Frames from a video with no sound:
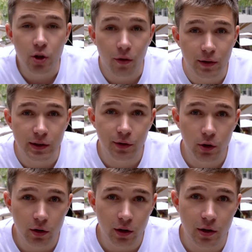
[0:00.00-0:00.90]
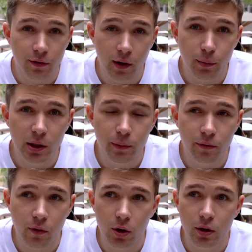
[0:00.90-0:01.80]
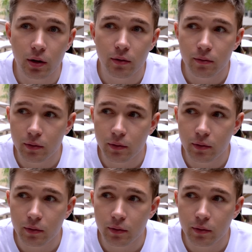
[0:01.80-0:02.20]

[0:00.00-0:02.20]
Ich hoffe, das Video hat euch gefallen, meine lieben Freunde